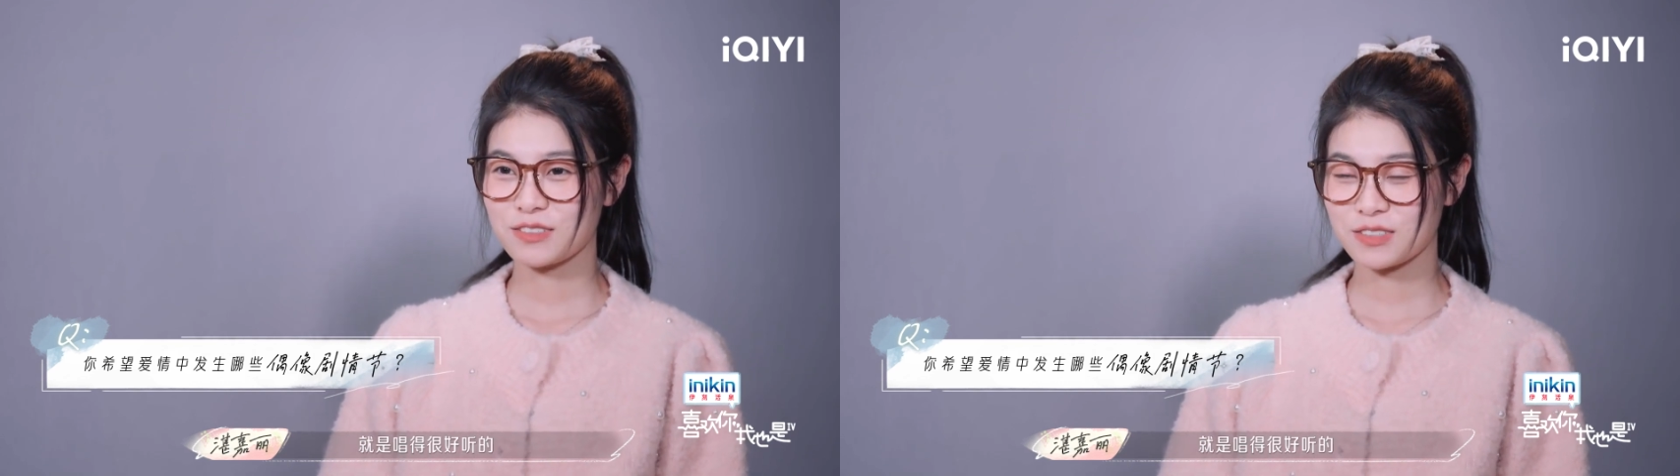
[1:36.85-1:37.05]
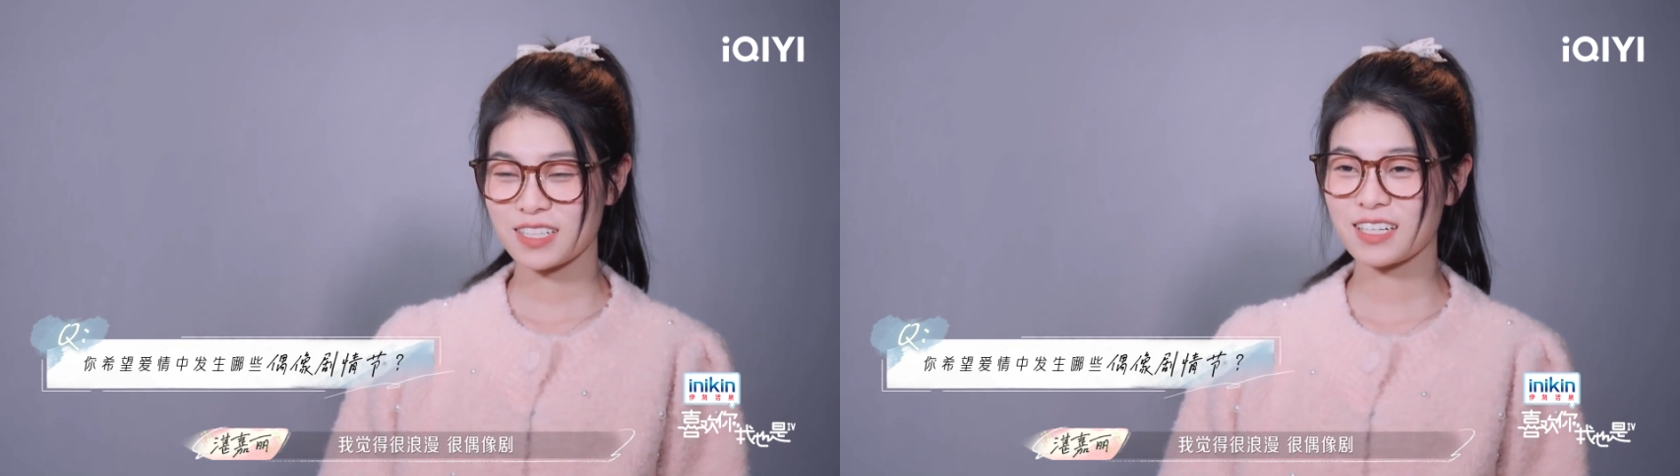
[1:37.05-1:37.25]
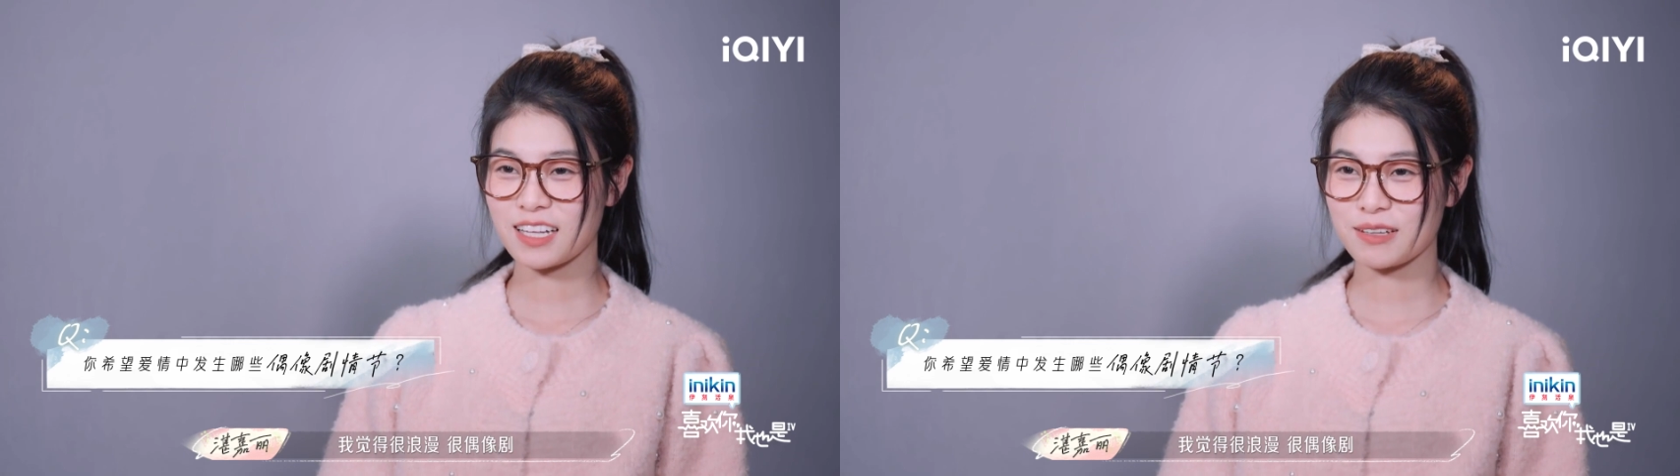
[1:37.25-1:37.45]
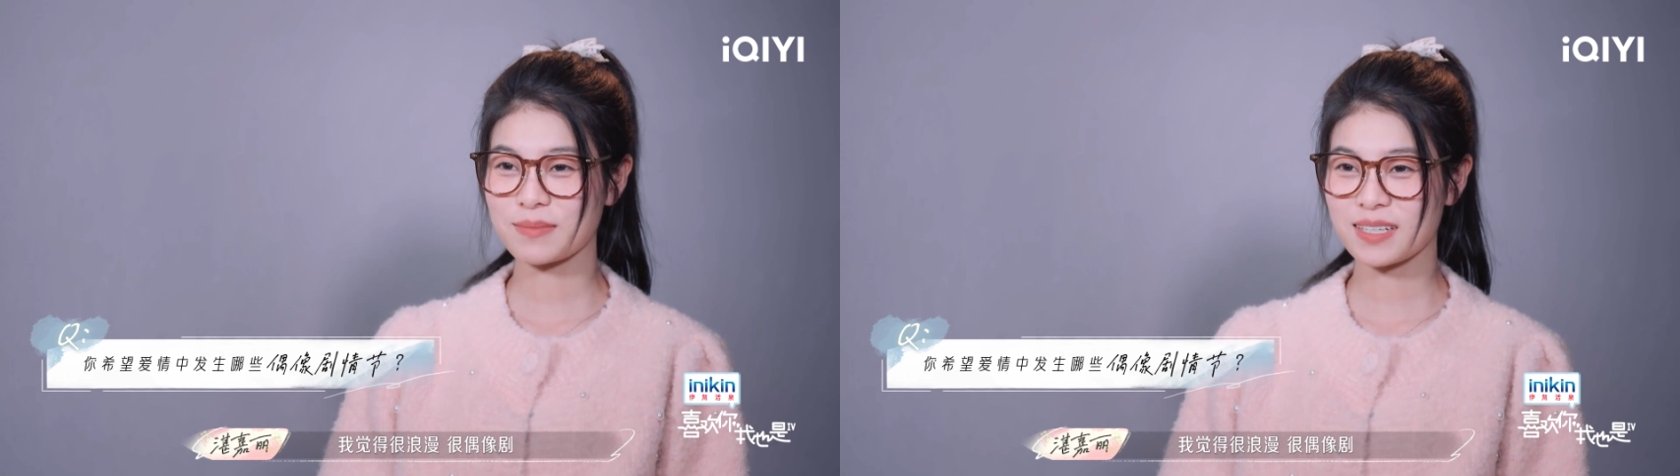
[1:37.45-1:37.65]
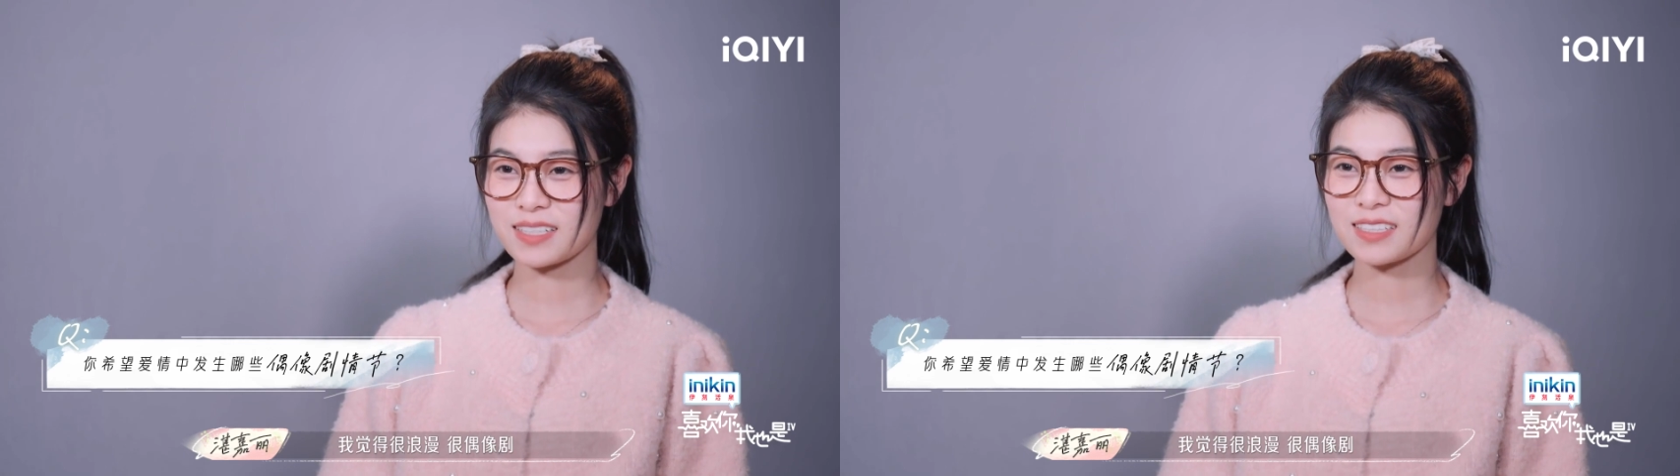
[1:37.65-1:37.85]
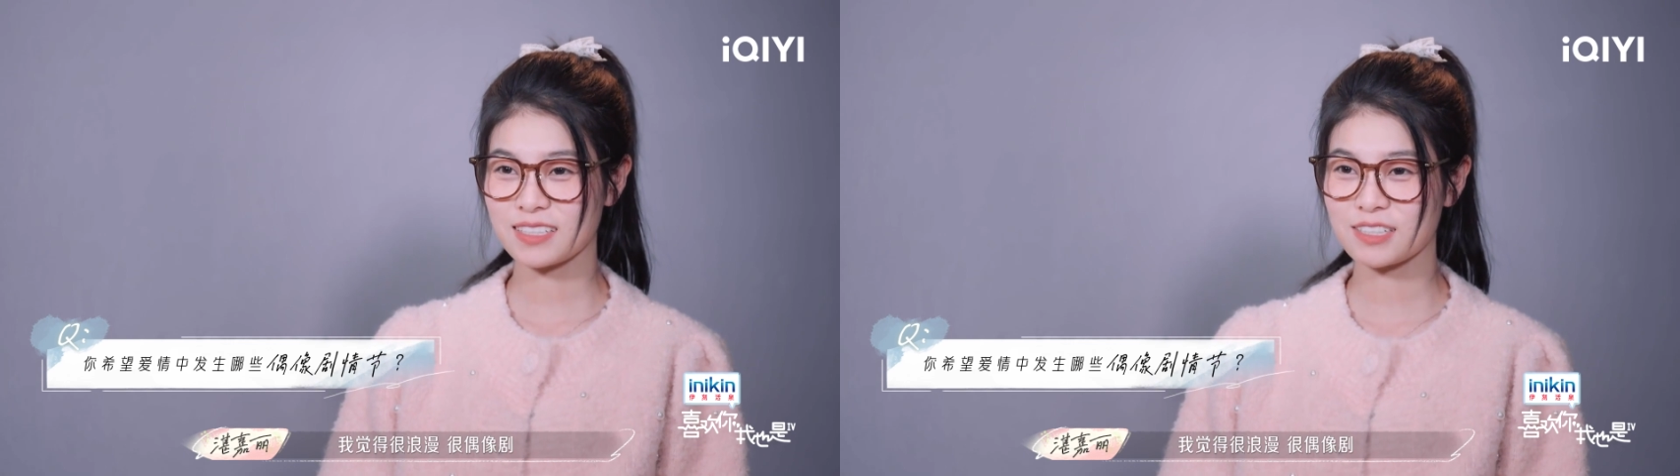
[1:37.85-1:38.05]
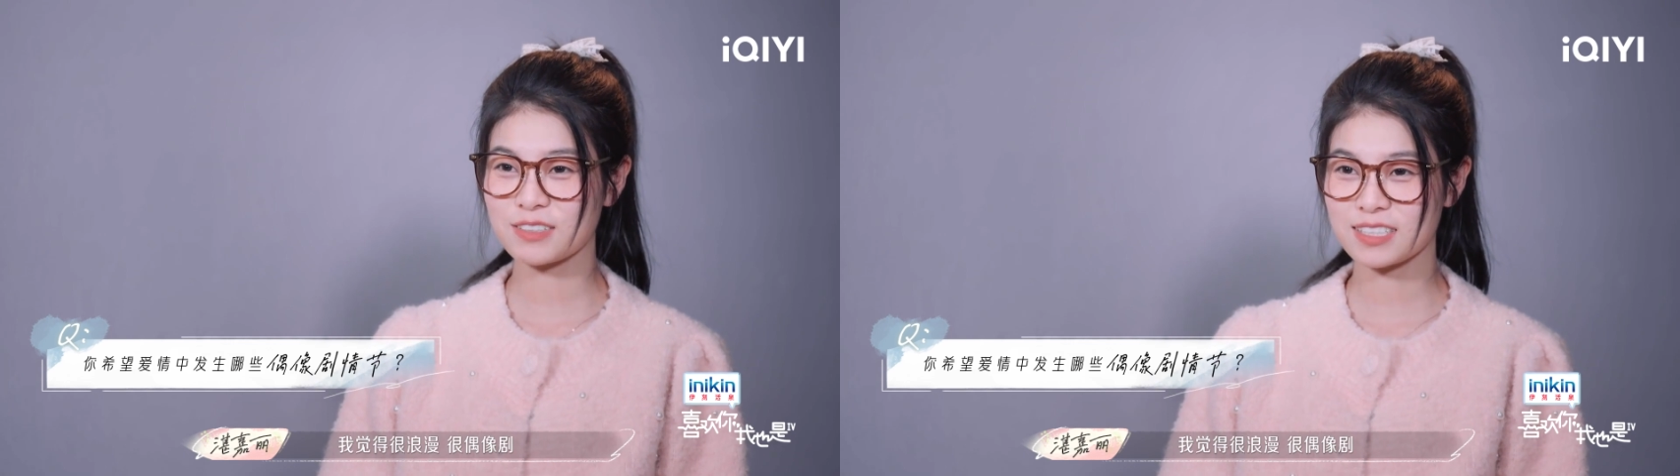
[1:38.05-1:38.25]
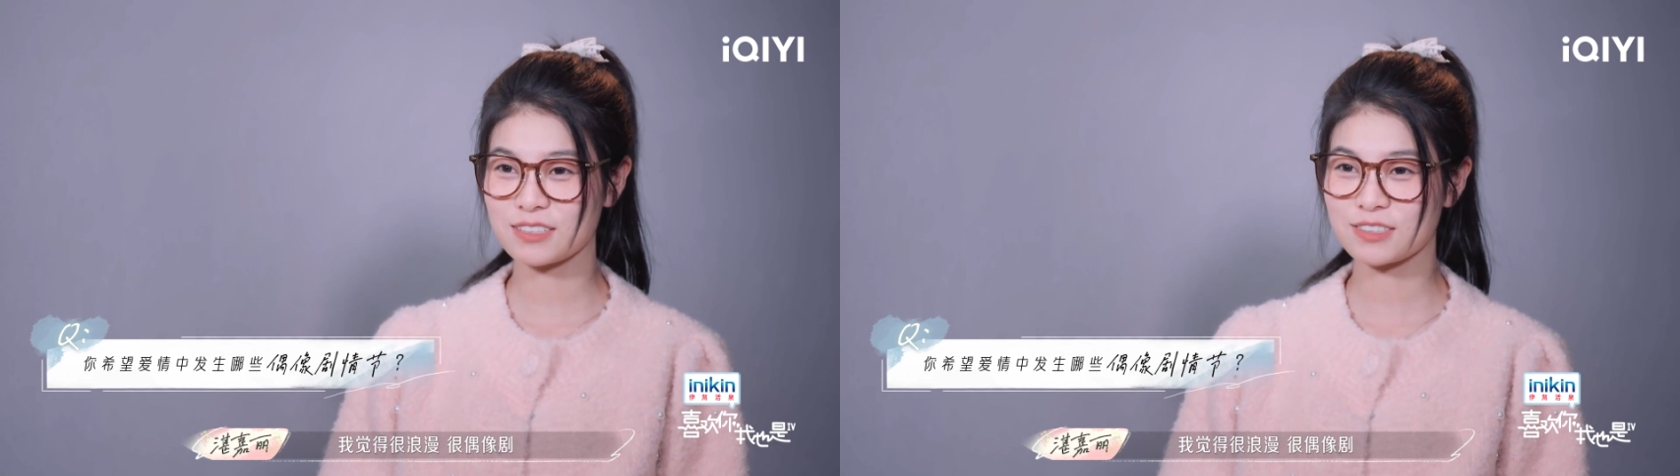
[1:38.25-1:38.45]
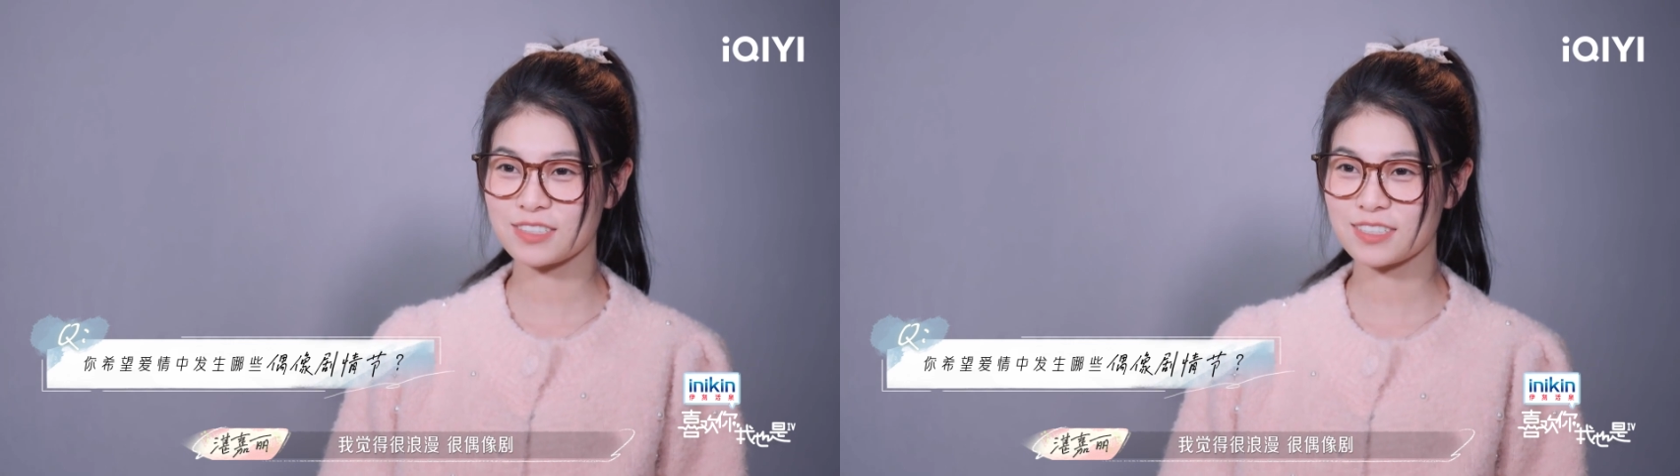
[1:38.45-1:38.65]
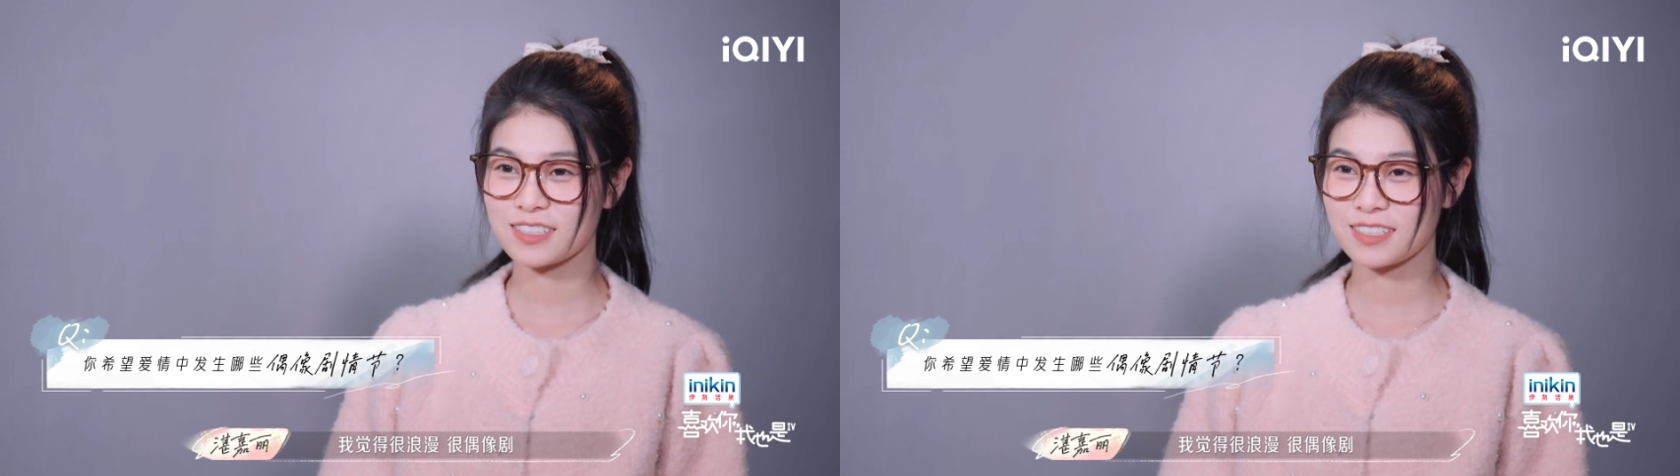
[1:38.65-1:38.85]
我觉得很浪漫，很偶像
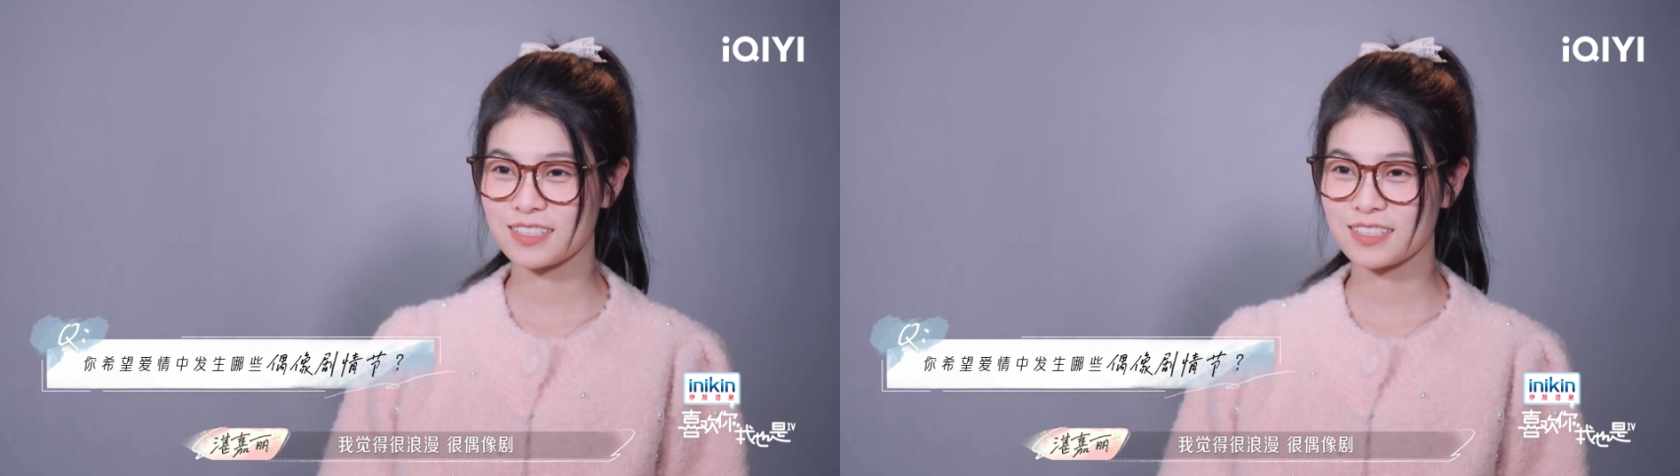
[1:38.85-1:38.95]
剧。